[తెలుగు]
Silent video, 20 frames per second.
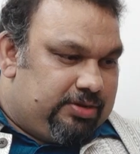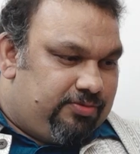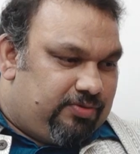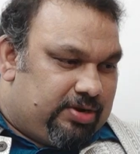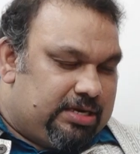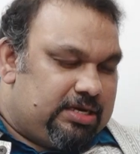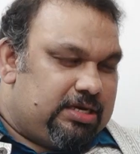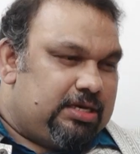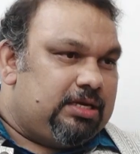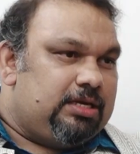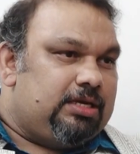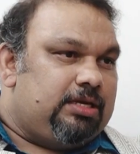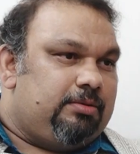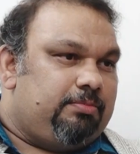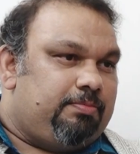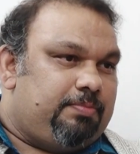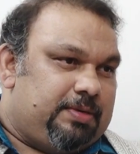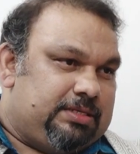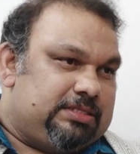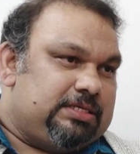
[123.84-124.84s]
ఇవన్నీ
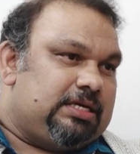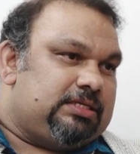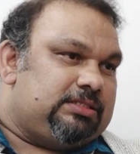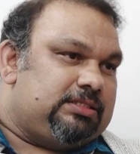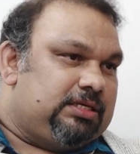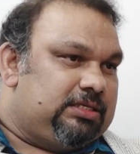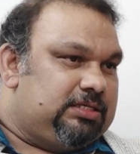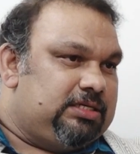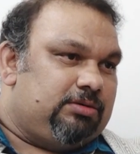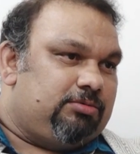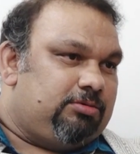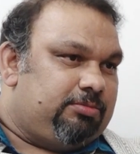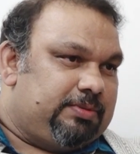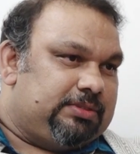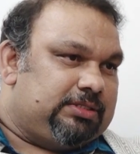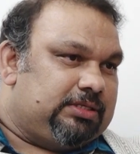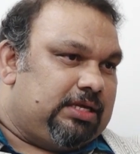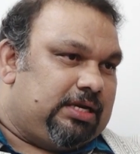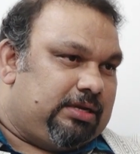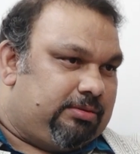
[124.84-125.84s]
ప్రజా సంక్షేమ
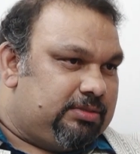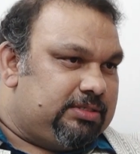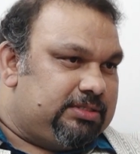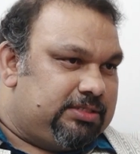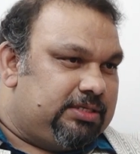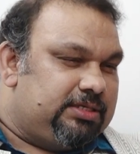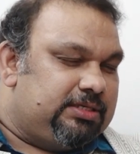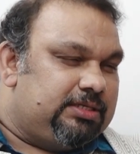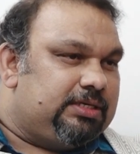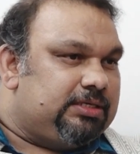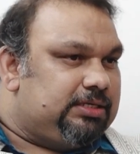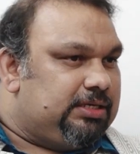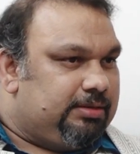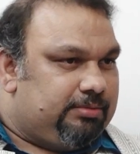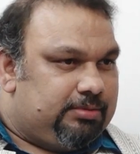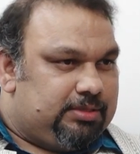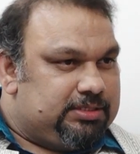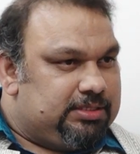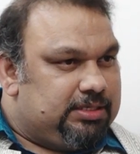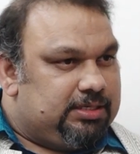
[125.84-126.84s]
పథకాలు అమలు జరిగినట్ల
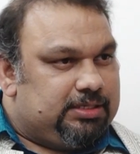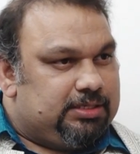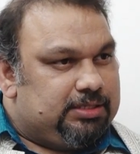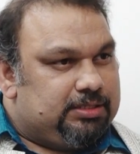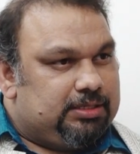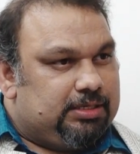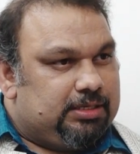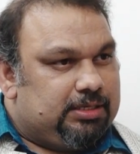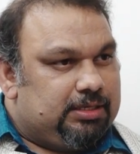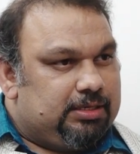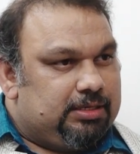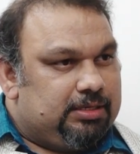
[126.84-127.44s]
అమలు జరగనట్ల